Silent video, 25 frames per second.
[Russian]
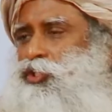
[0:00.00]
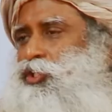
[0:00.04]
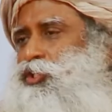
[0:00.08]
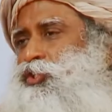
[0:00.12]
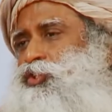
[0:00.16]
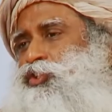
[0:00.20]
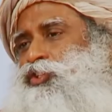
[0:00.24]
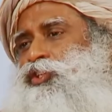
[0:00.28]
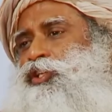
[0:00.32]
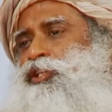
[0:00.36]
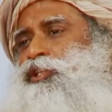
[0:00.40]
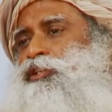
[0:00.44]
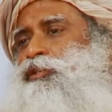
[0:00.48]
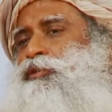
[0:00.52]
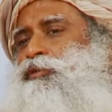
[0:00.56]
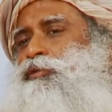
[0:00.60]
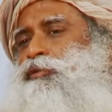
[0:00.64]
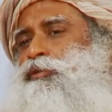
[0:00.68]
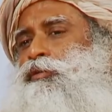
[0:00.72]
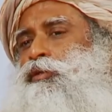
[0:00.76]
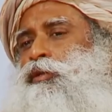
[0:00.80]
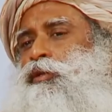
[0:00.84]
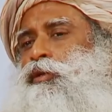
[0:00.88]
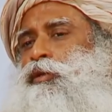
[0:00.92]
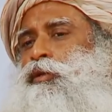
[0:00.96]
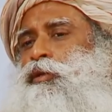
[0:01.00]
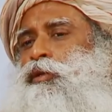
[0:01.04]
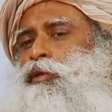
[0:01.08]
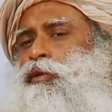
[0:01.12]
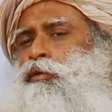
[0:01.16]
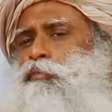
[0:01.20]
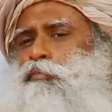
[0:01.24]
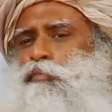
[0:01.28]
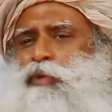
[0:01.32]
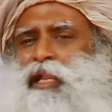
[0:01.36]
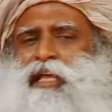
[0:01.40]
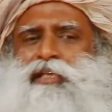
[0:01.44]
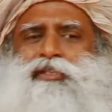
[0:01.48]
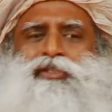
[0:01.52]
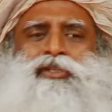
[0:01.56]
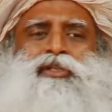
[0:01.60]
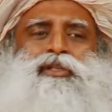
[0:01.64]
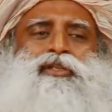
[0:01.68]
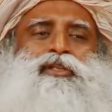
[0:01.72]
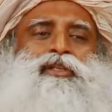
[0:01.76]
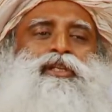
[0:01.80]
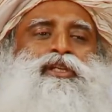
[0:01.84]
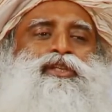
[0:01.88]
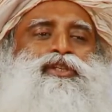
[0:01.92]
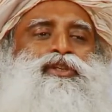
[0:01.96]
это состояние
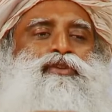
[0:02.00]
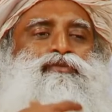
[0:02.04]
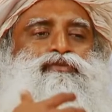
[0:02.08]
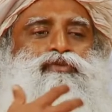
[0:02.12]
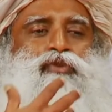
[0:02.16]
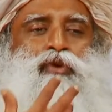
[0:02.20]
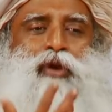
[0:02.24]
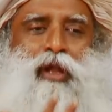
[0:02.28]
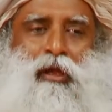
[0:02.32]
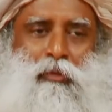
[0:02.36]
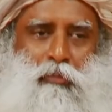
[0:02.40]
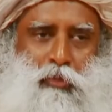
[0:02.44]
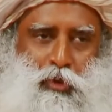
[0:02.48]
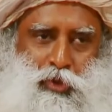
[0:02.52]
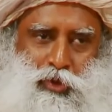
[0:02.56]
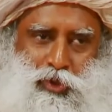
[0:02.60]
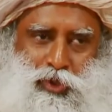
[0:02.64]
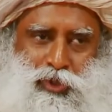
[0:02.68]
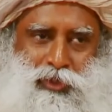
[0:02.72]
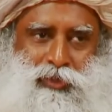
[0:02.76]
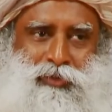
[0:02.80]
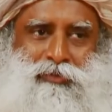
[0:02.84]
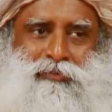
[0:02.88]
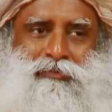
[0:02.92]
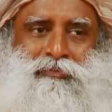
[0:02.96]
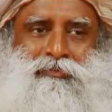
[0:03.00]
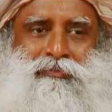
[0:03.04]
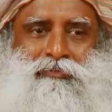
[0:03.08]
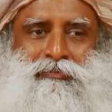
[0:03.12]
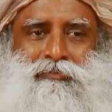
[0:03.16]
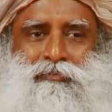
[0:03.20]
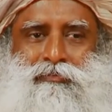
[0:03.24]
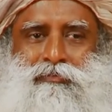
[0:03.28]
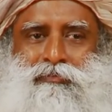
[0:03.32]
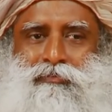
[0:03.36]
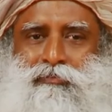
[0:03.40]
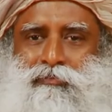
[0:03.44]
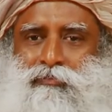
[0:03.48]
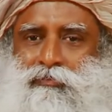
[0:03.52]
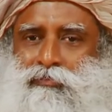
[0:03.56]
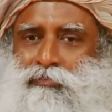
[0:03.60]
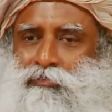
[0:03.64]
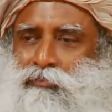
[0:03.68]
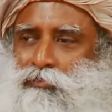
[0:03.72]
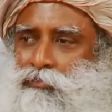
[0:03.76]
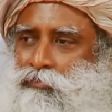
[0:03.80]
определенной приятности ваших эмоций.